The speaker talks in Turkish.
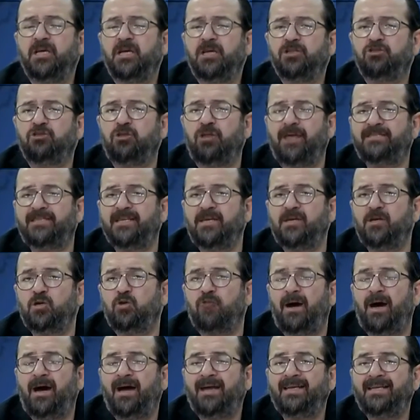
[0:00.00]
Dolayısıyla
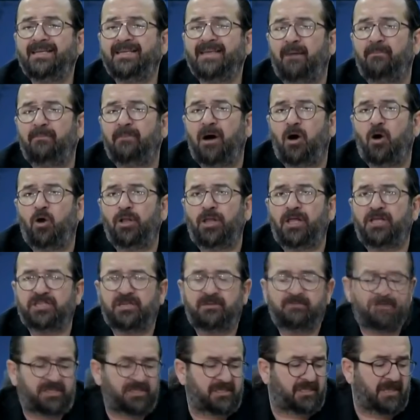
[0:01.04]
Rum'a yama
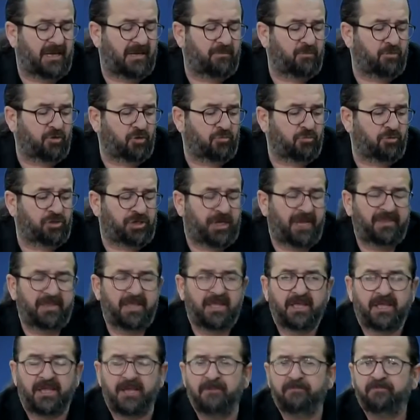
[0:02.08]
olacakmışız diye buyurmuş
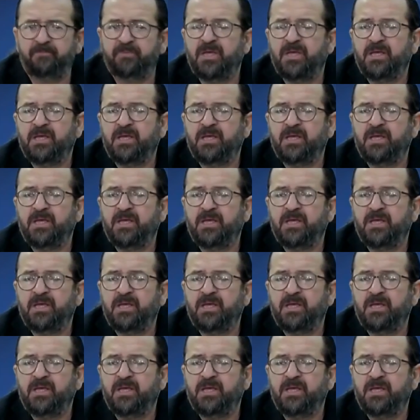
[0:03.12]
kendileri.